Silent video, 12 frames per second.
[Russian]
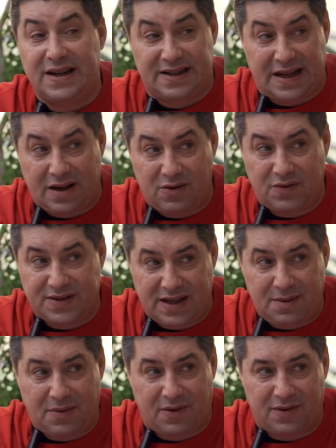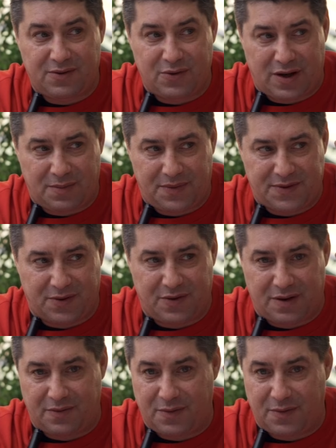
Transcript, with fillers: Когда я его взламывал, ну, как бы в свое время,